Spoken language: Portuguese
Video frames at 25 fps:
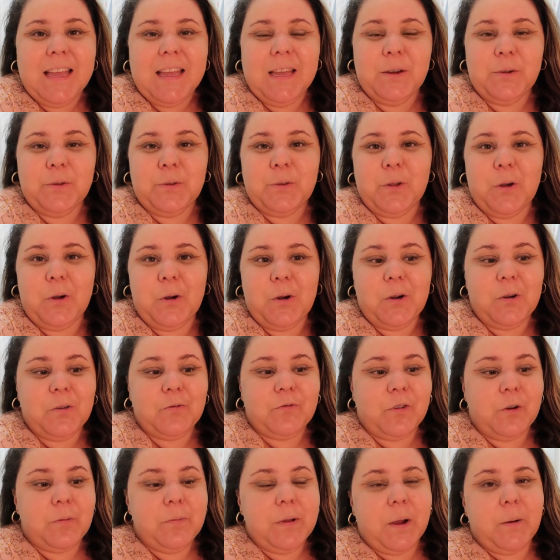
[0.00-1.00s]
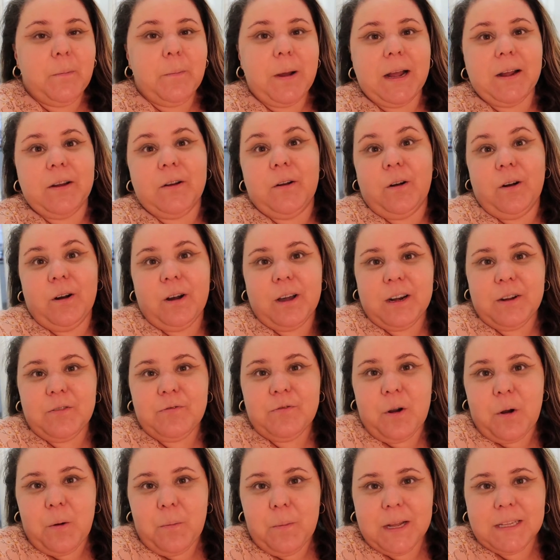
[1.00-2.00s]
Eu tô, vou me arrumar agora,
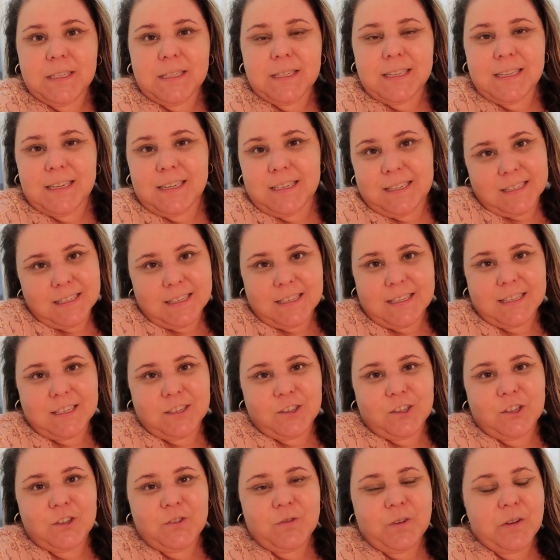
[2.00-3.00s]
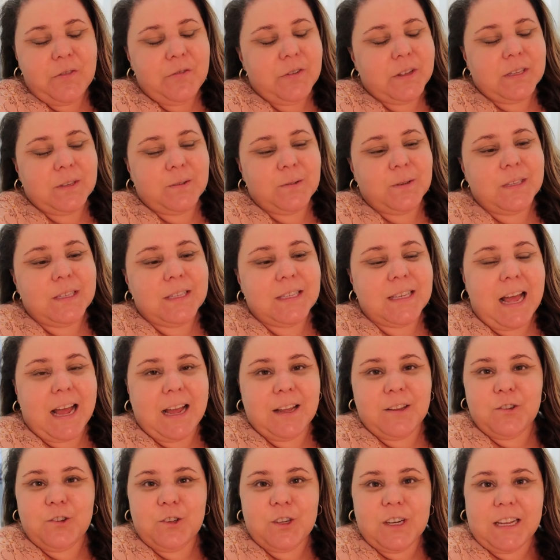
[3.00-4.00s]
vou arrumar as crianças, a gente vai fazer um
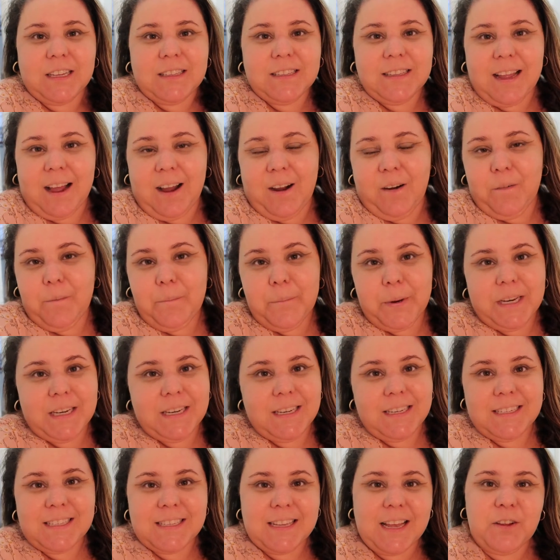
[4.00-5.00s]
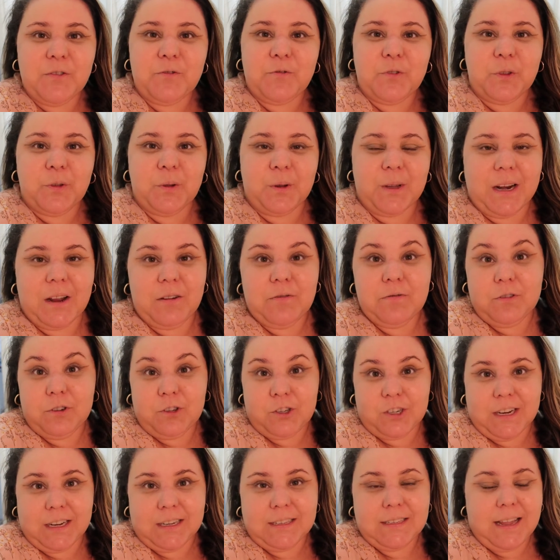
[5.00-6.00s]
ensaio de Natal, um mini ensaio fotográfico
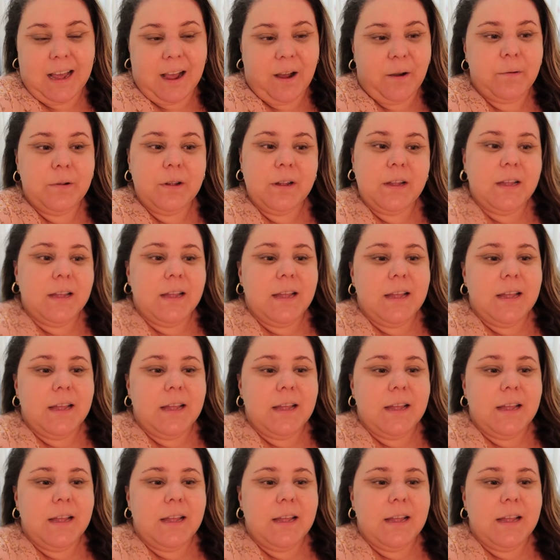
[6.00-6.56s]
de Natal.